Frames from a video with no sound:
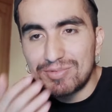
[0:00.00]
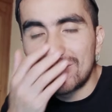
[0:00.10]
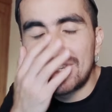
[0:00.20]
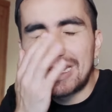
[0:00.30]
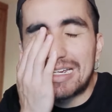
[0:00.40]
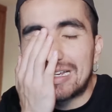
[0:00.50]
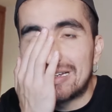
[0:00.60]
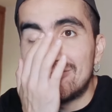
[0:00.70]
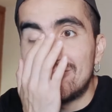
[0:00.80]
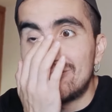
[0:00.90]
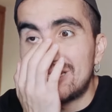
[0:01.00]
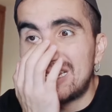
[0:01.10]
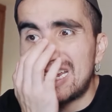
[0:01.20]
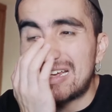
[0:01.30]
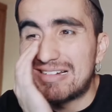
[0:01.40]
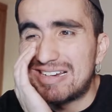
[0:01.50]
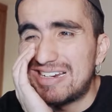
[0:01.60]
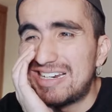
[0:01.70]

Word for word: ¿por qué? ¿Por qué?